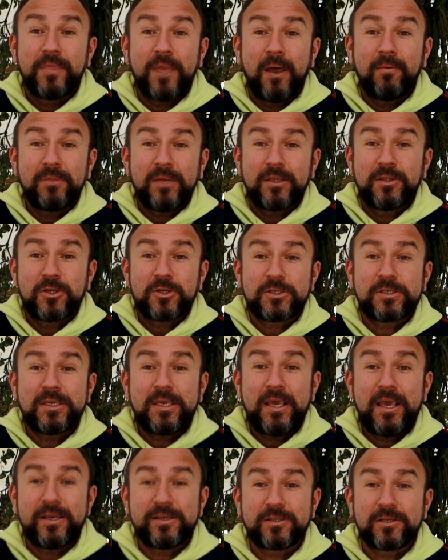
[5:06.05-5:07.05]
Нам надо
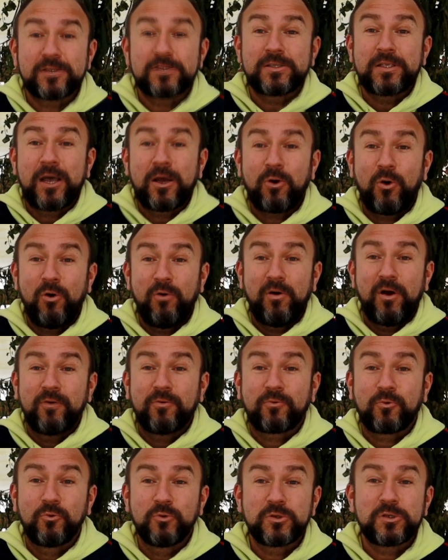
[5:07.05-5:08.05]
съесть
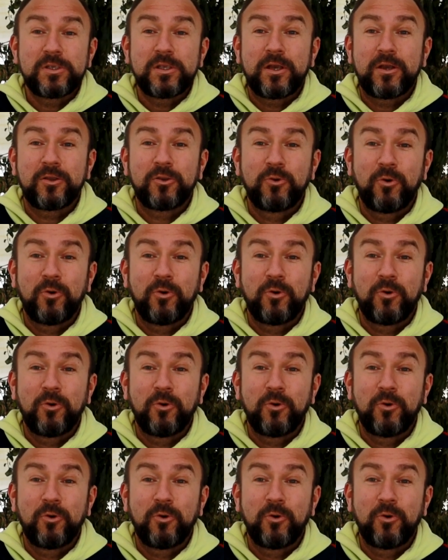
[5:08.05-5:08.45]
здоровое, вкусное,